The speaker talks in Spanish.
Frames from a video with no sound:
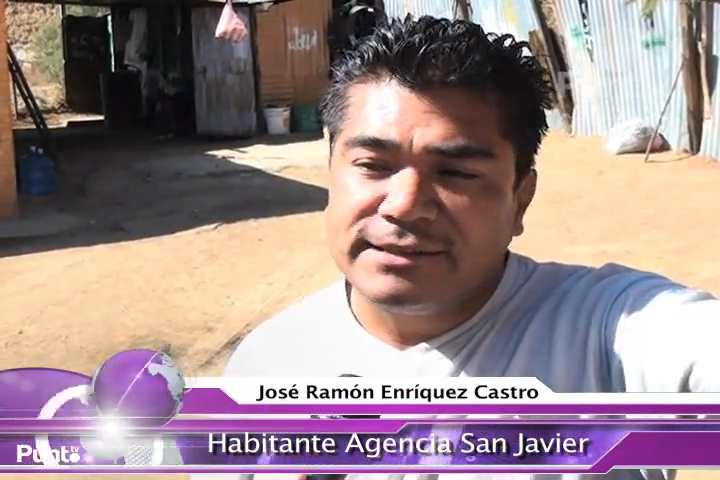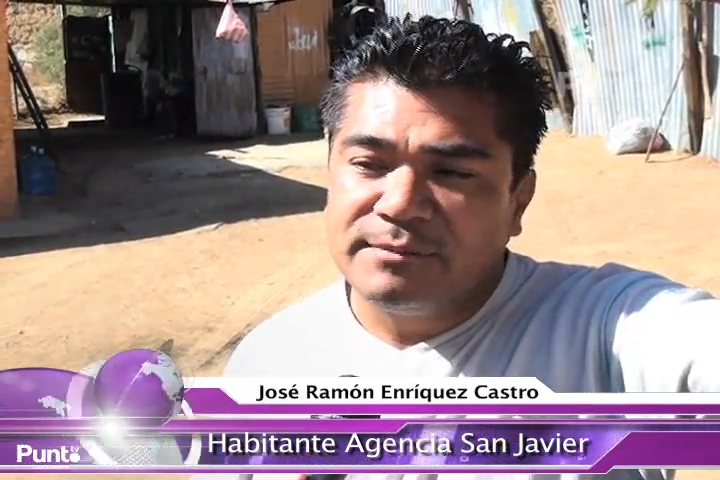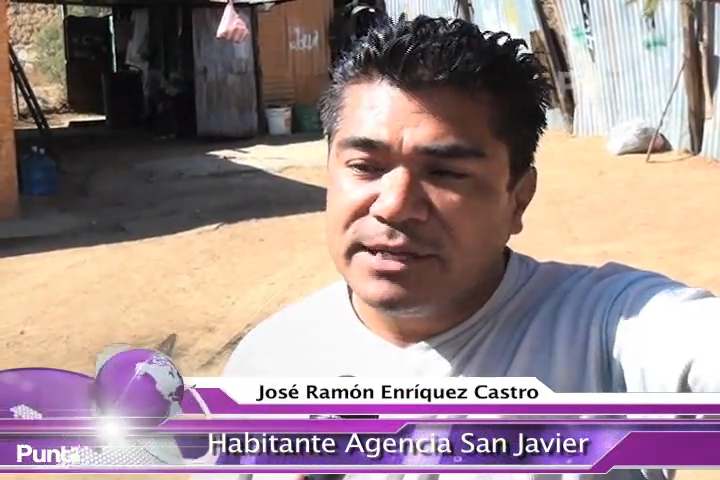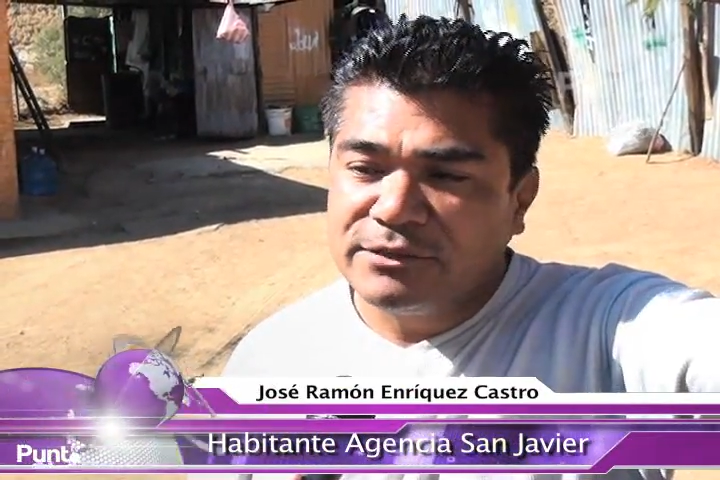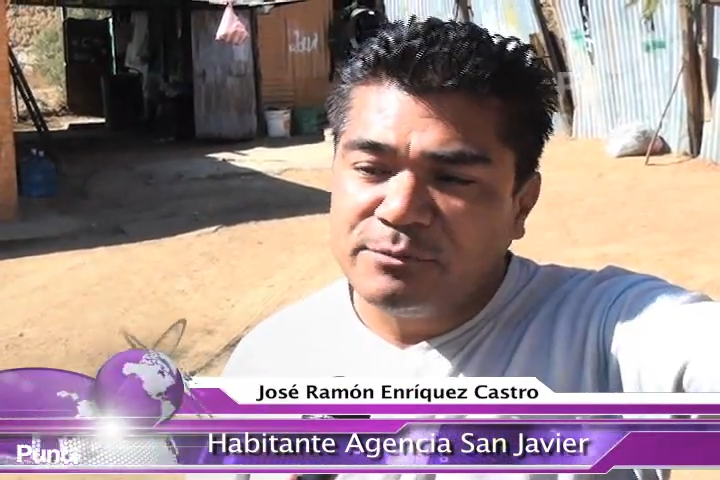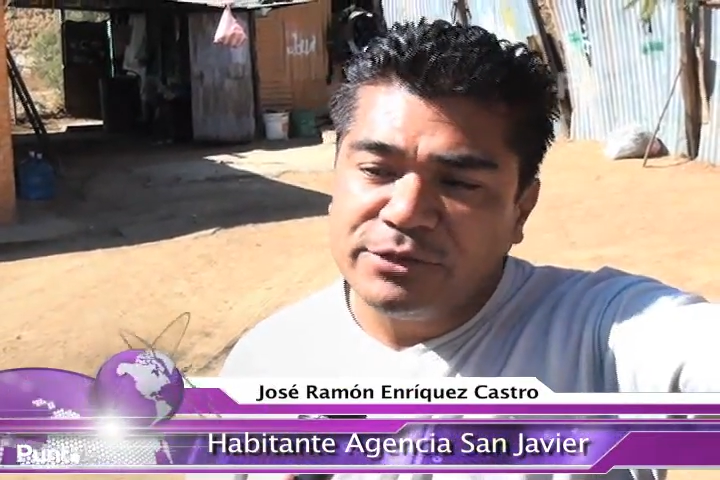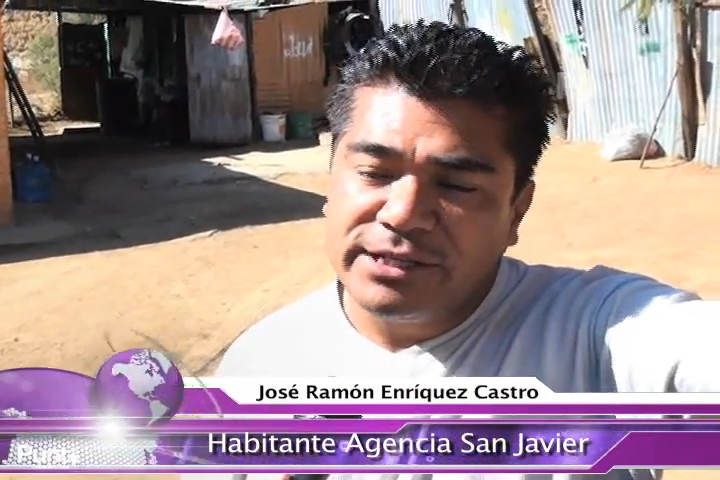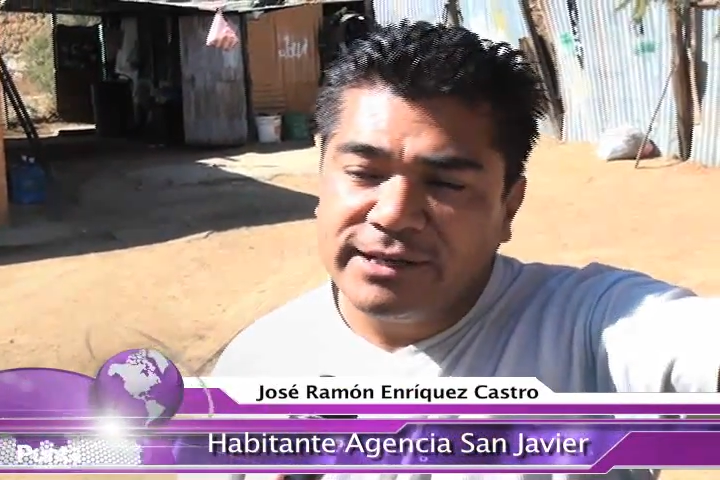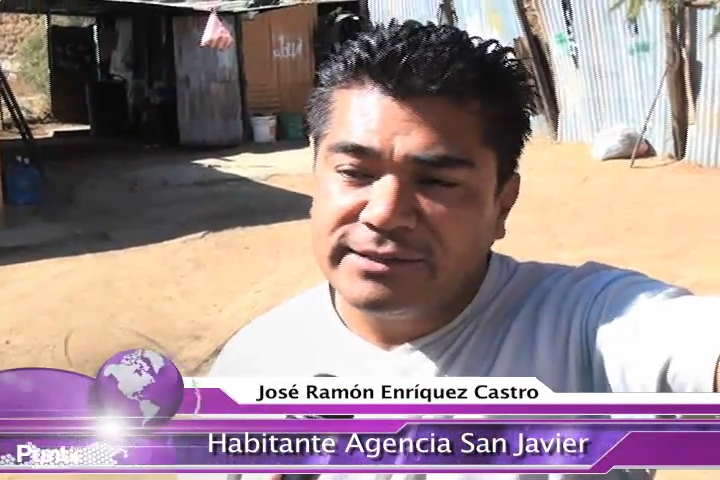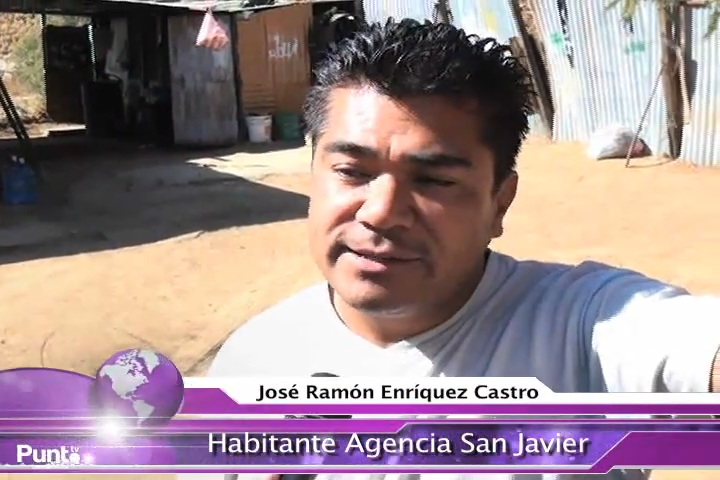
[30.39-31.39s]
asambleas
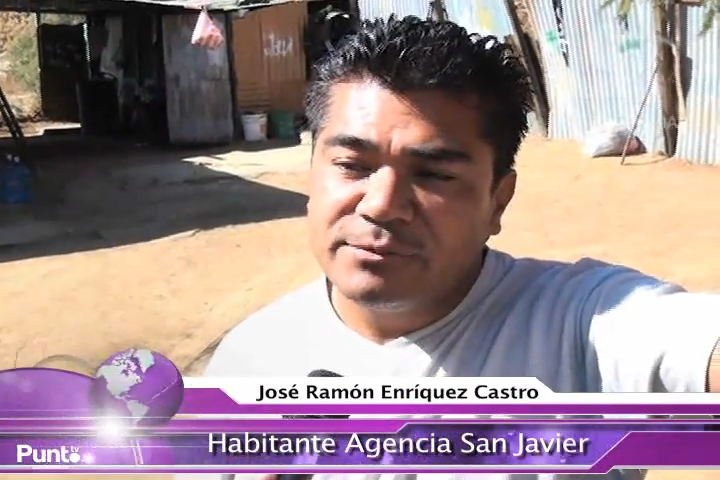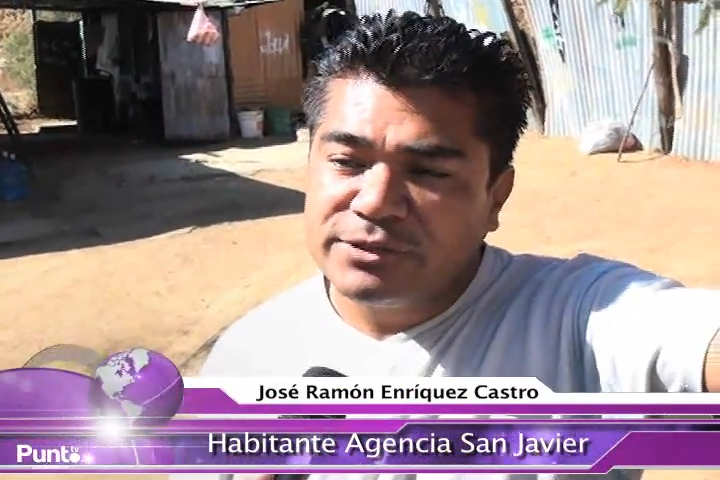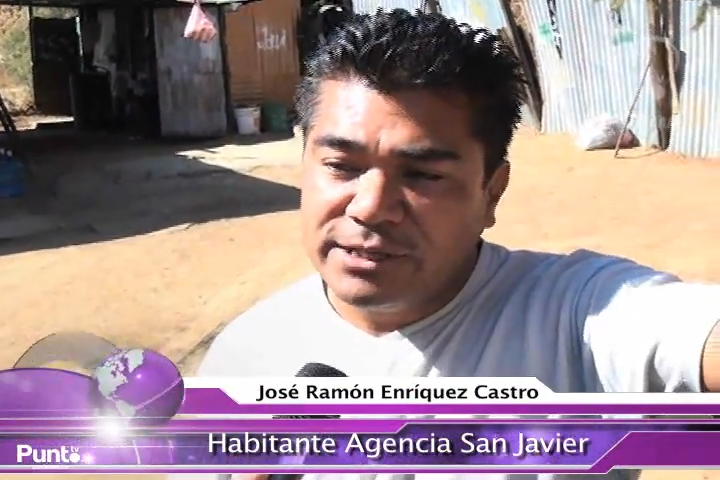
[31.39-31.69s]
comunitarias que hemos